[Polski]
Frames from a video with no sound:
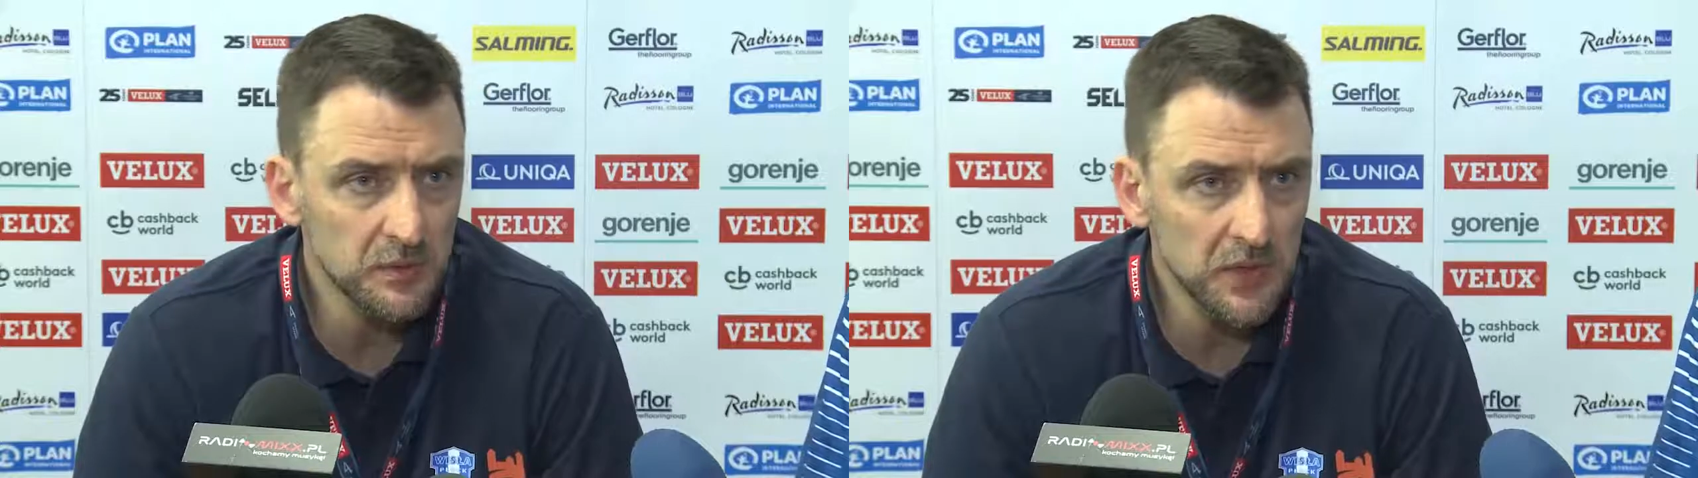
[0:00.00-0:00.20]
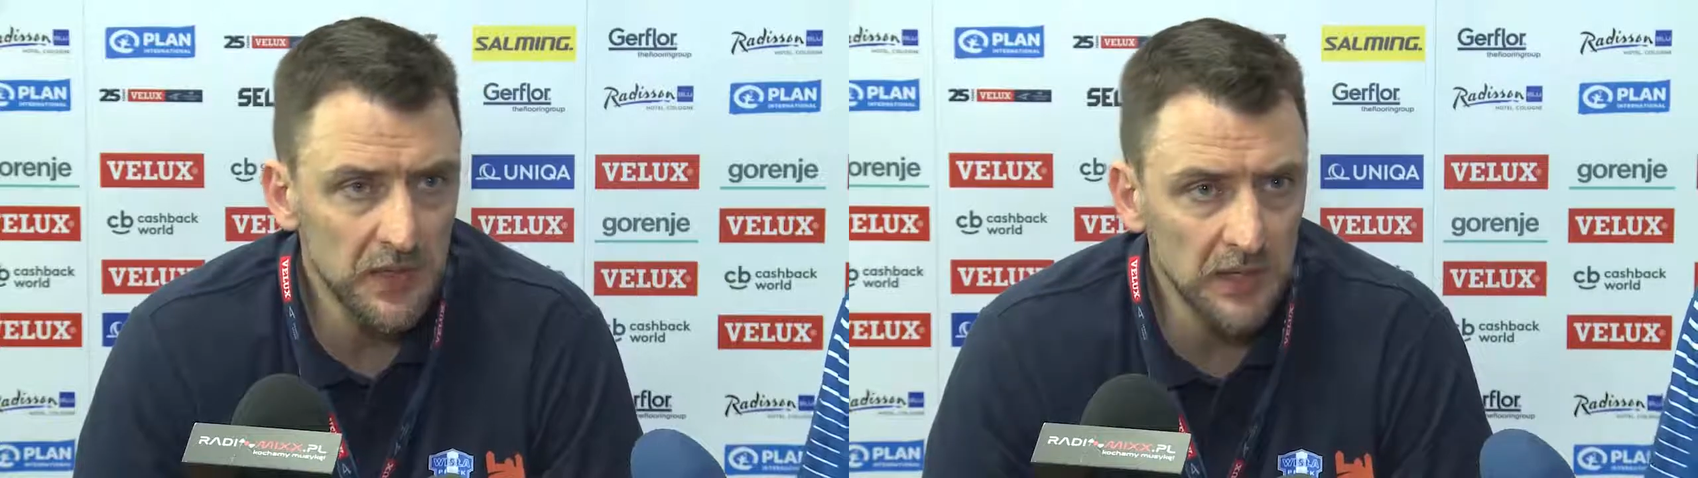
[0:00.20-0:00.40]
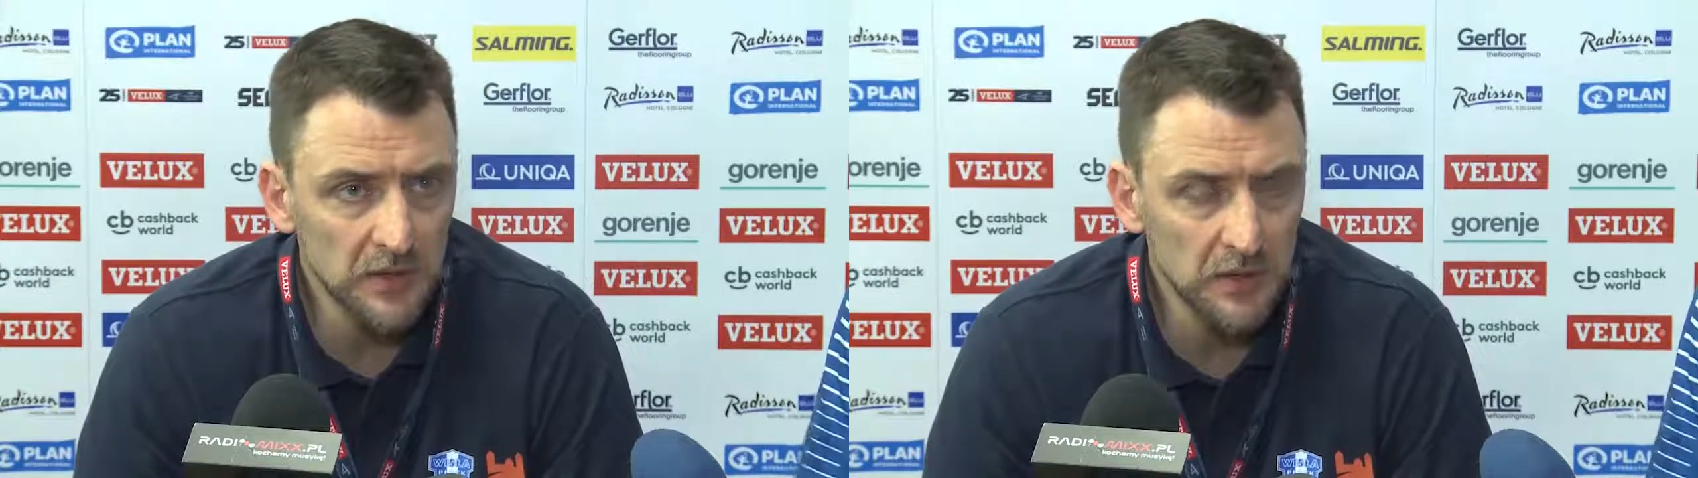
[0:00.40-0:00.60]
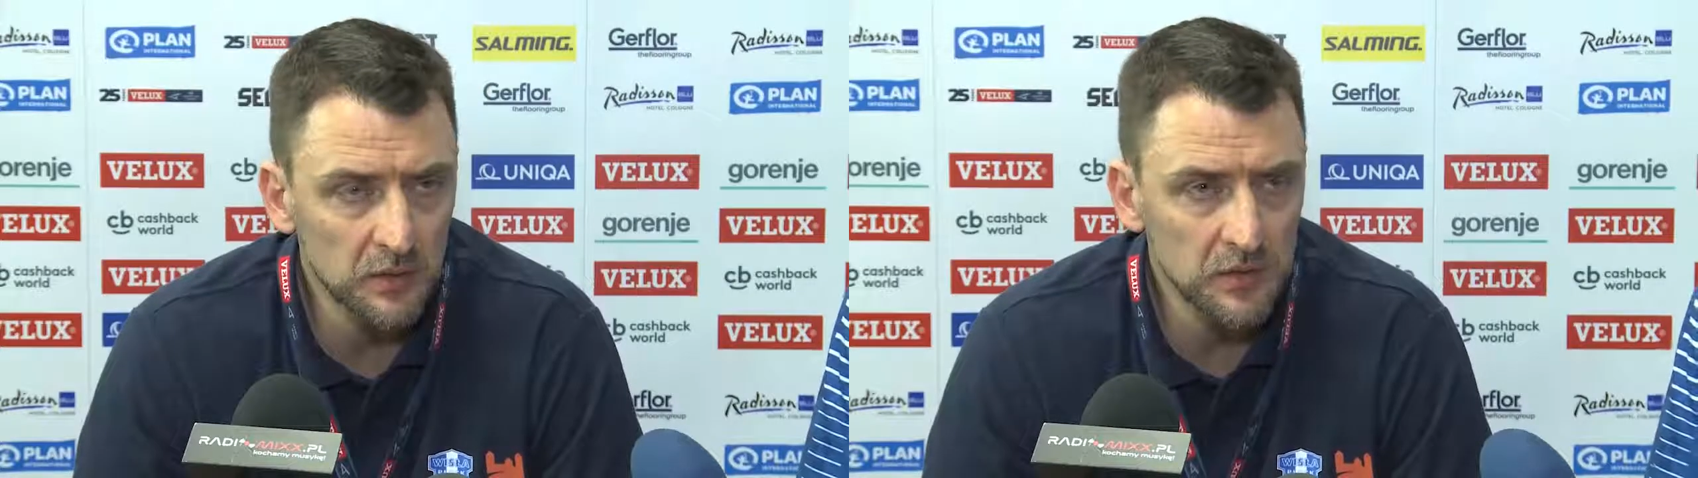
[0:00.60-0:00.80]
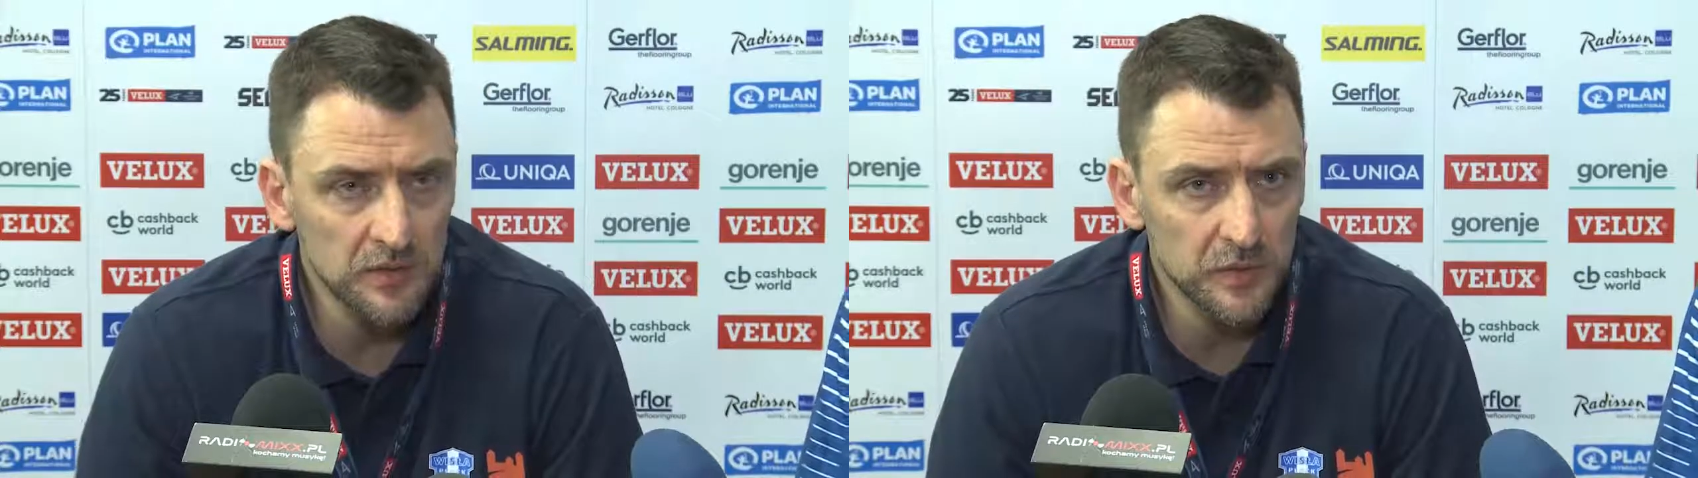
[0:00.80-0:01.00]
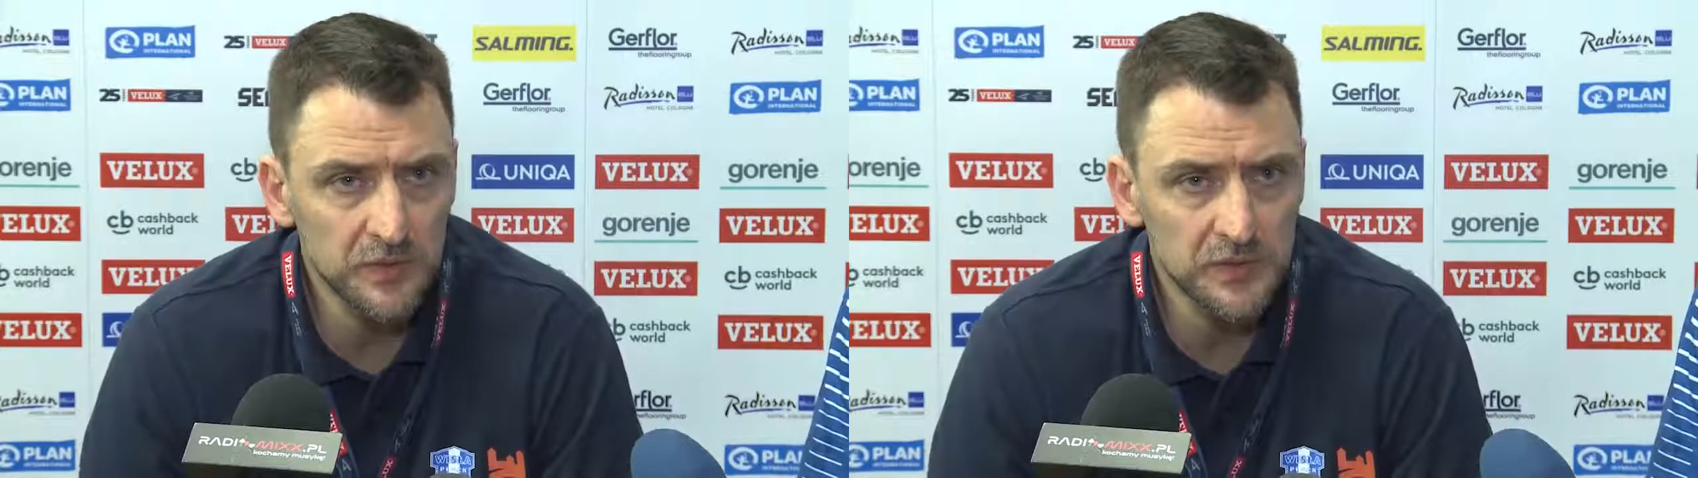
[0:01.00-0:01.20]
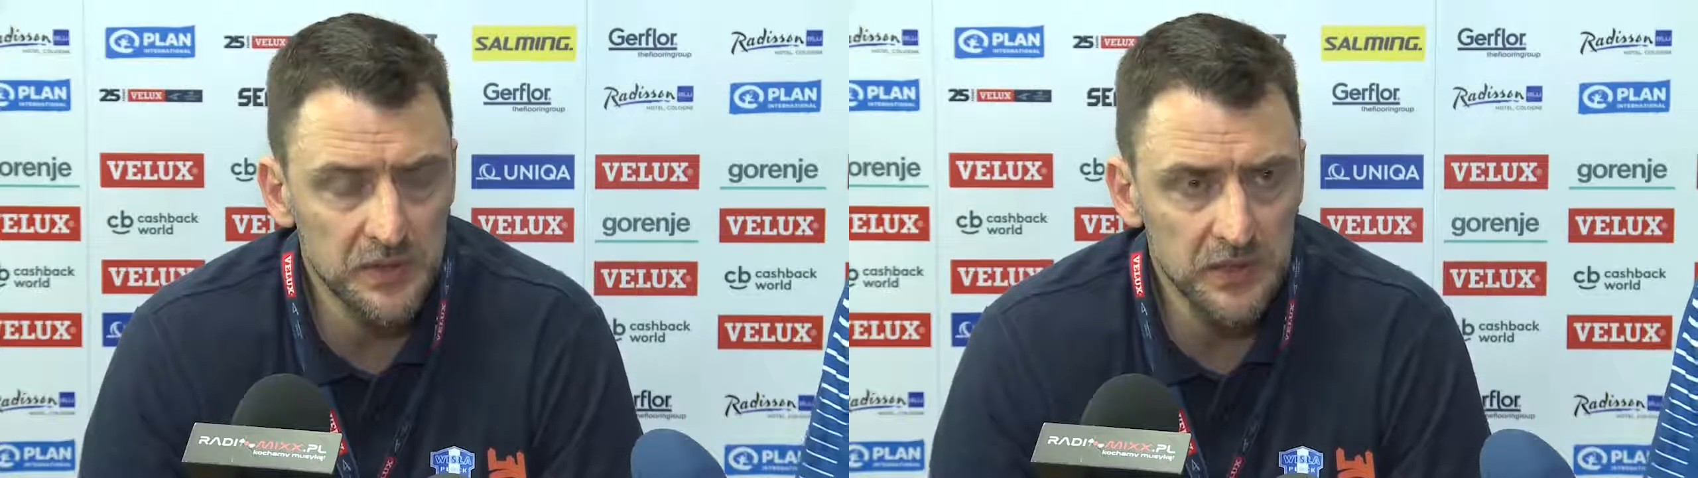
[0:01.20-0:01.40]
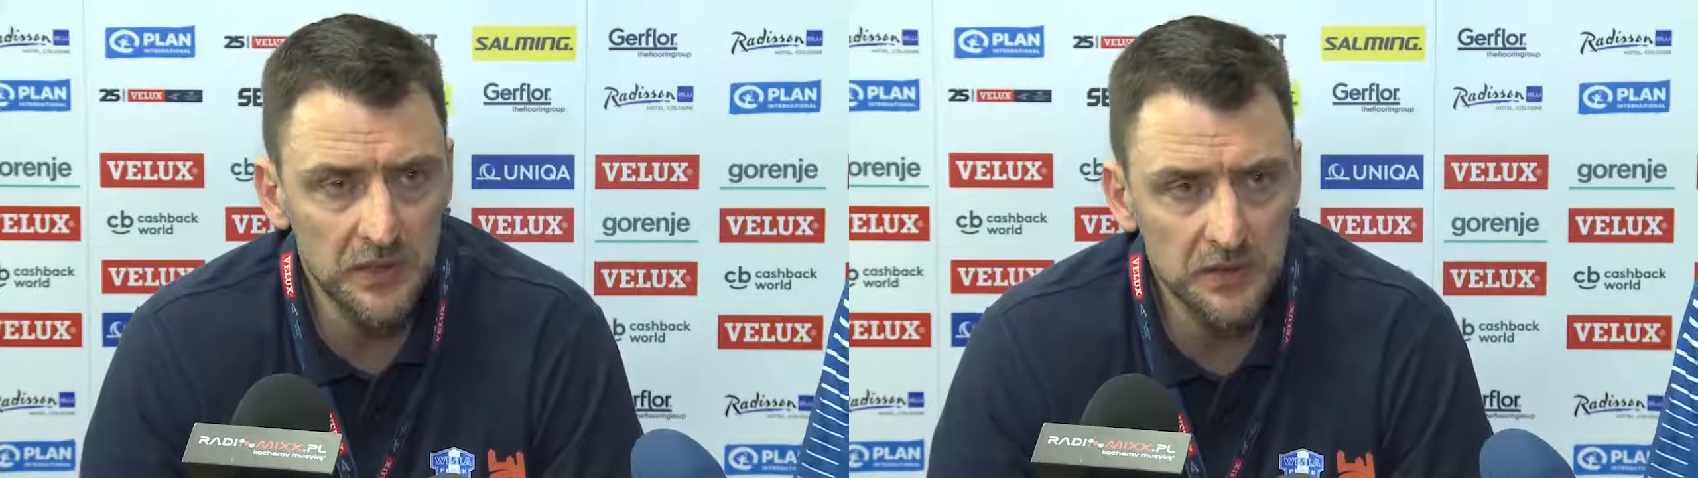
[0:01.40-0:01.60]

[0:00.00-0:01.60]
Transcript: zmieniany na kluczowych pozycjach